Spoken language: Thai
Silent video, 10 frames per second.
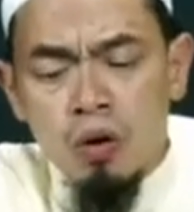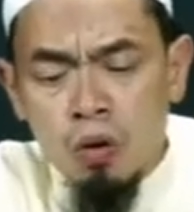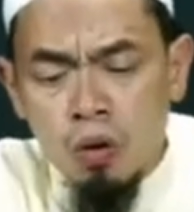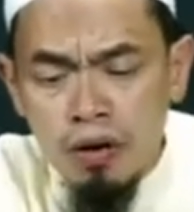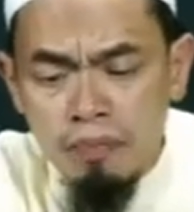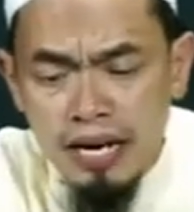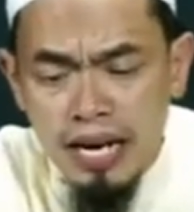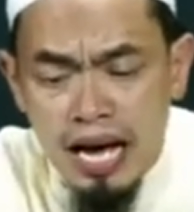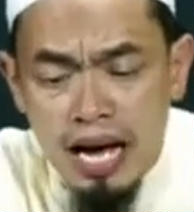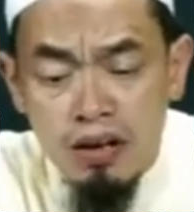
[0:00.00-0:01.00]
คนบรร
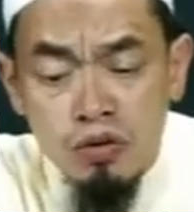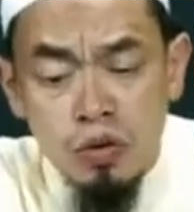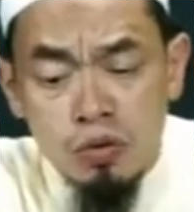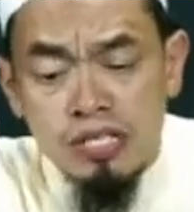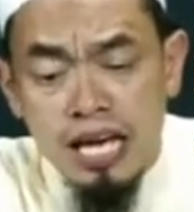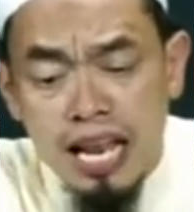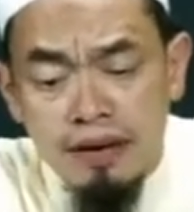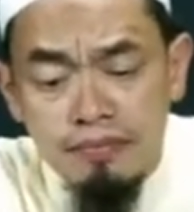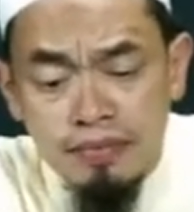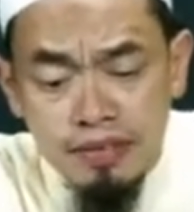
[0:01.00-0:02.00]
ดายุคสลับ
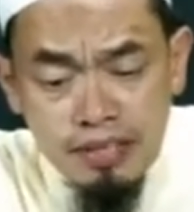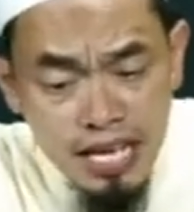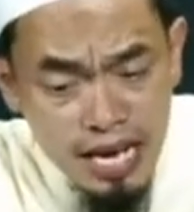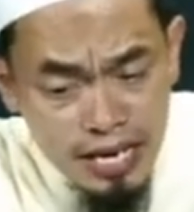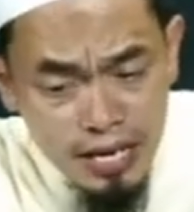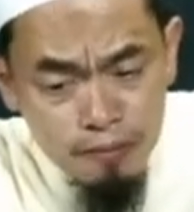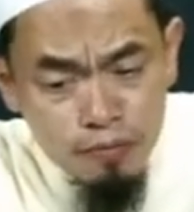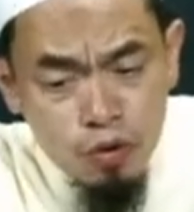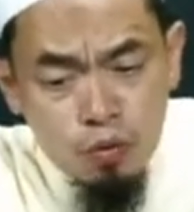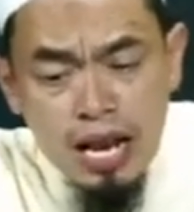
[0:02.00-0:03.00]
ในอดีตเวลา